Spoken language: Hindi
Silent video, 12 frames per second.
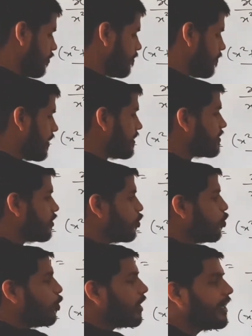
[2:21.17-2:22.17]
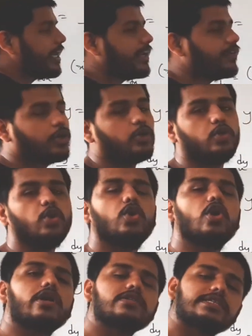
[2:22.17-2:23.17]
प्लस टू का डेरिवेटिव टू
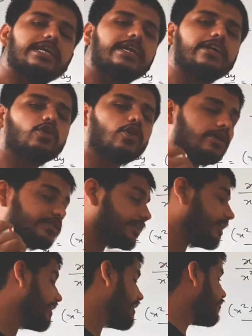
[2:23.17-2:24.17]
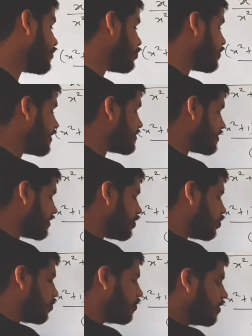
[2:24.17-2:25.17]
कॉन्स्टेंट है तो कॉन्स्टेंट का डेरिवेटिव तो है
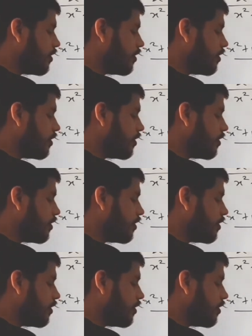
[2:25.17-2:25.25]
जीरो